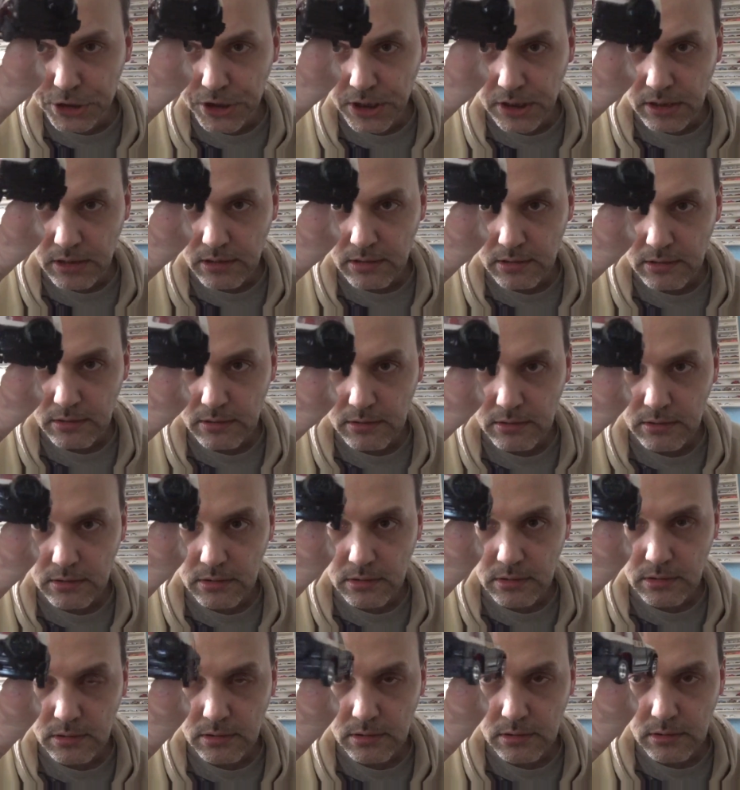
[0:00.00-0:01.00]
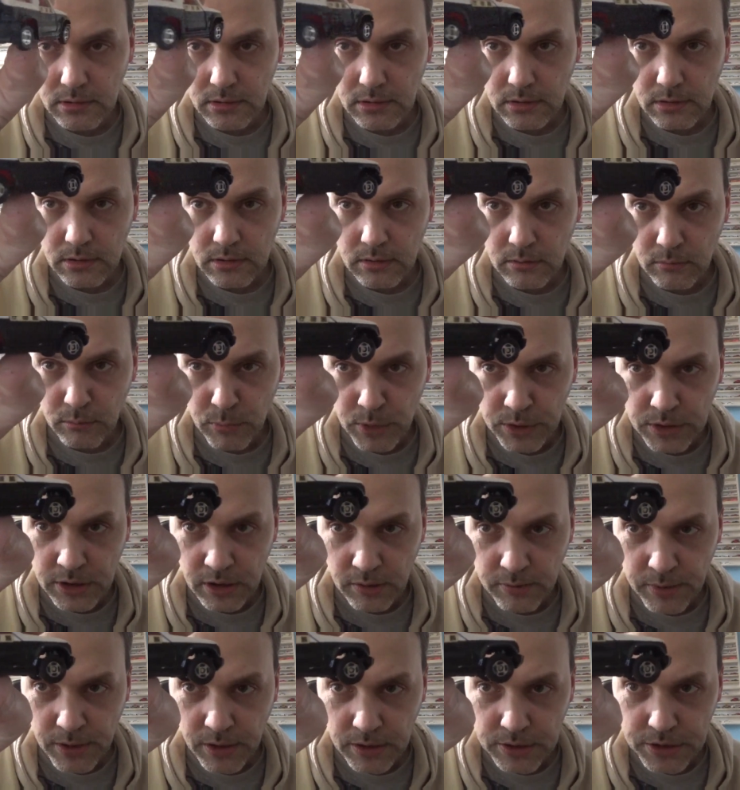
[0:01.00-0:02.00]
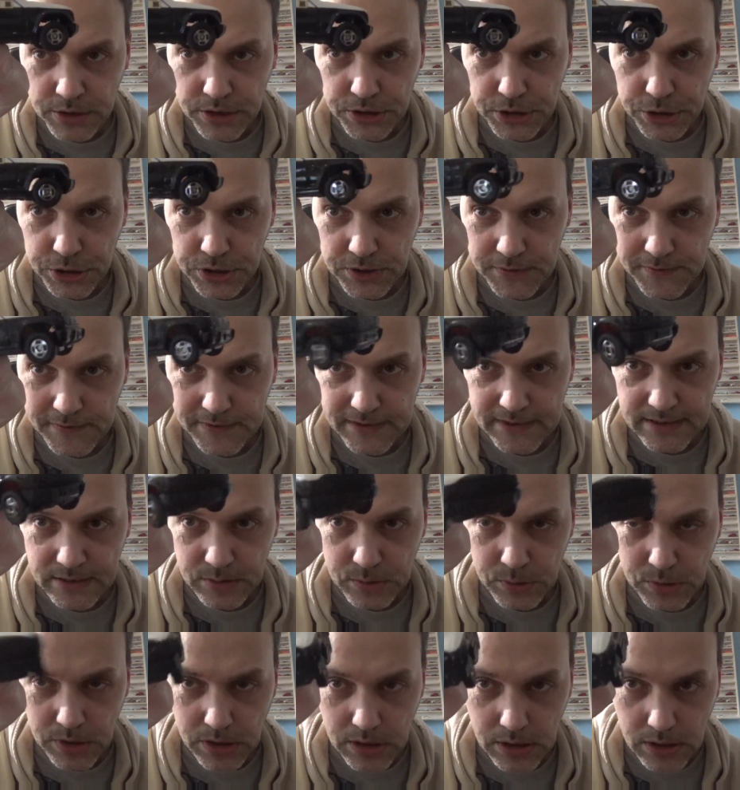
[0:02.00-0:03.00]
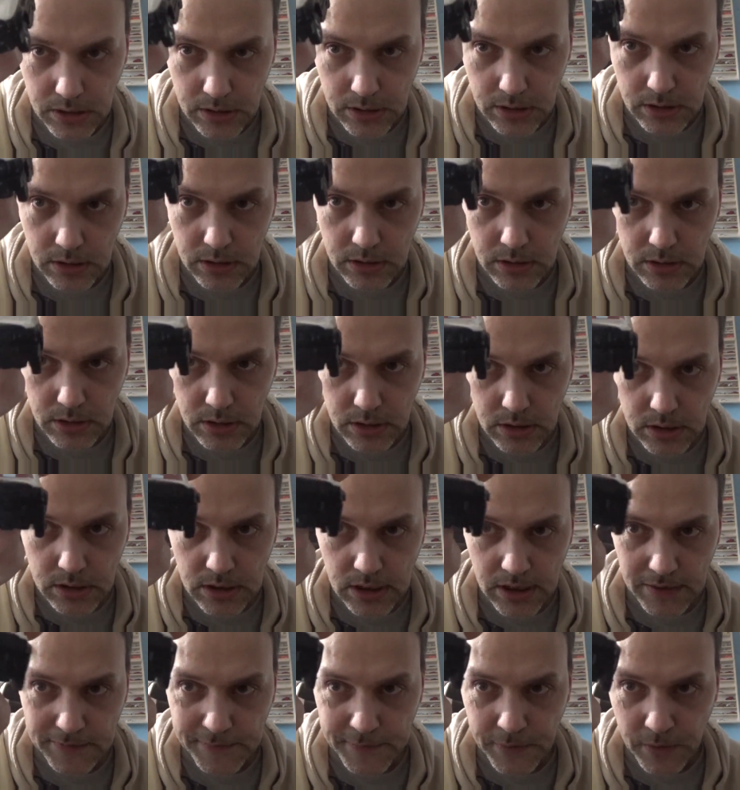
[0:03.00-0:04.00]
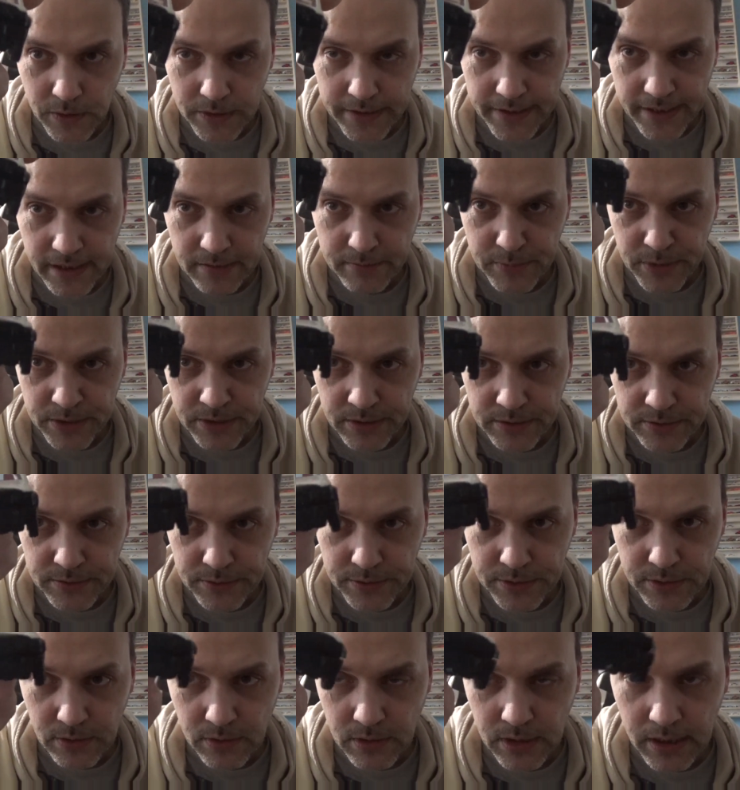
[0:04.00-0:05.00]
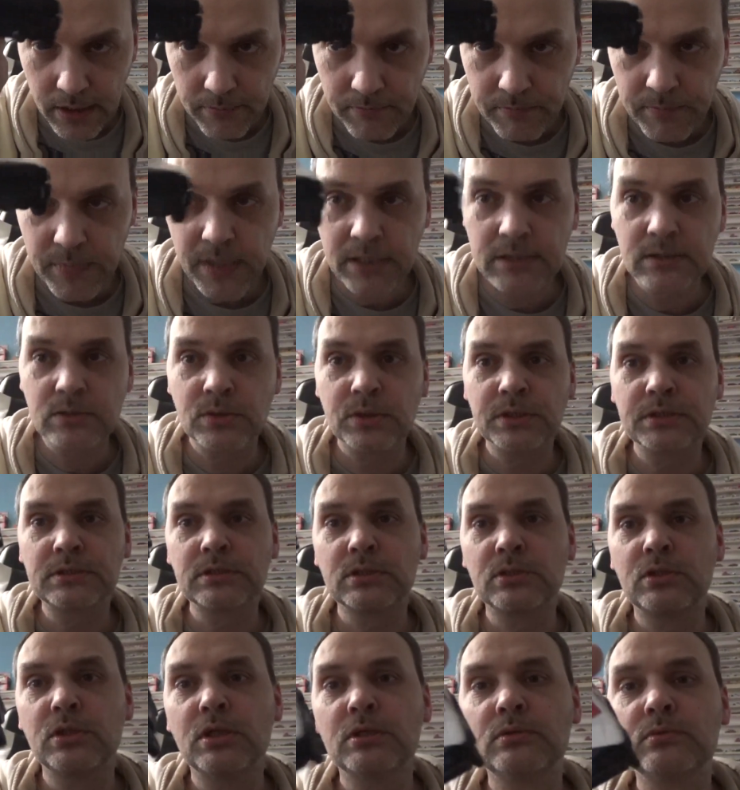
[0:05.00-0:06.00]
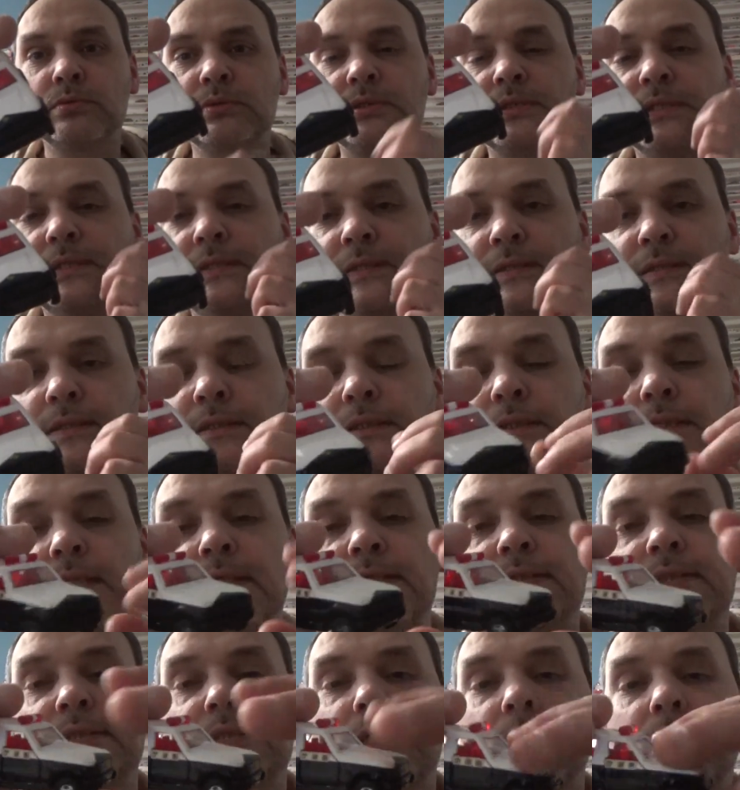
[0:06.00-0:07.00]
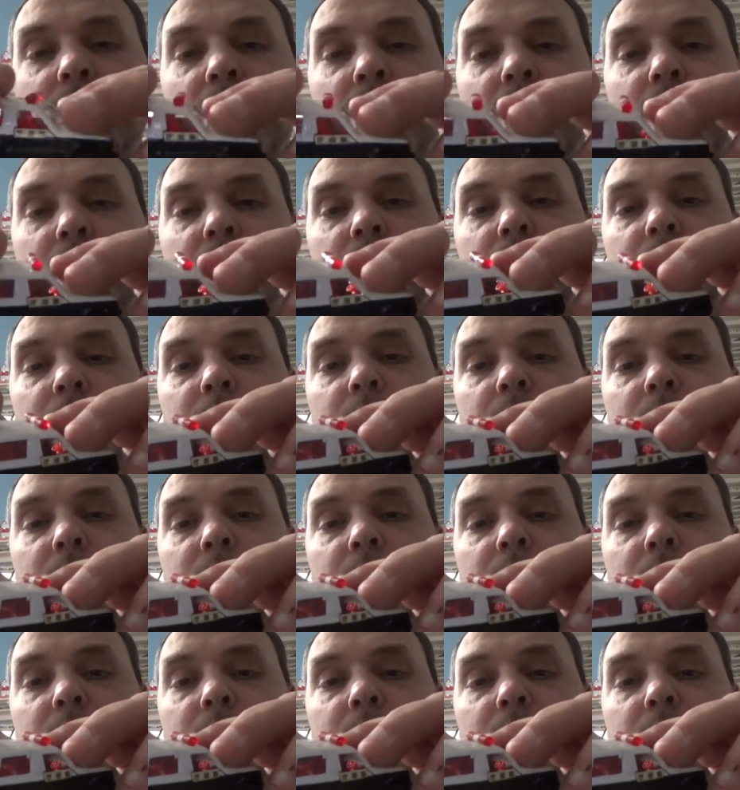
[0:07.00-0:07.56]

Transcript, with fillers: schick? mit japanischem Schriftzug. Ja, vorne hätte man natürlich auch Lampen andeuten können und hinten, ganz klar.